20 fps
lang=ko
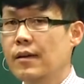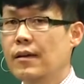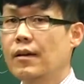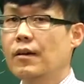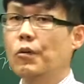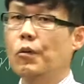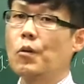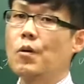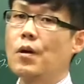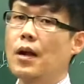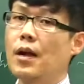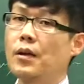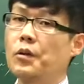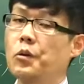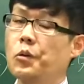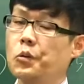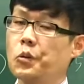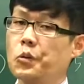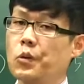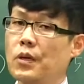오늘날
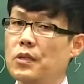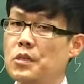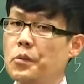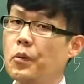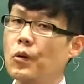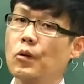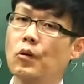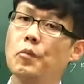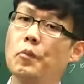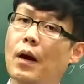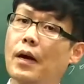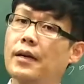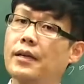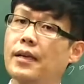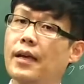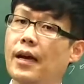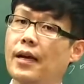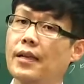교도소에 집어넣고 마는 게